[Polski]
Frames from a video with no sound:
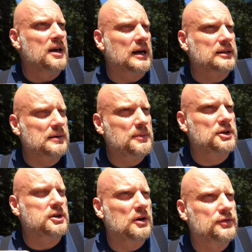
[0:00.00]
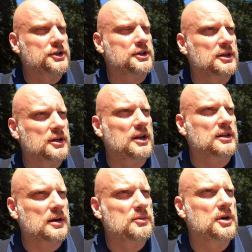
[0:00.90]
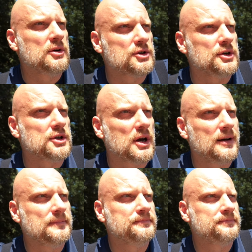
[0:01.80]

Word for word: Jak tak myślę o wszystkich tych latach mojego życia,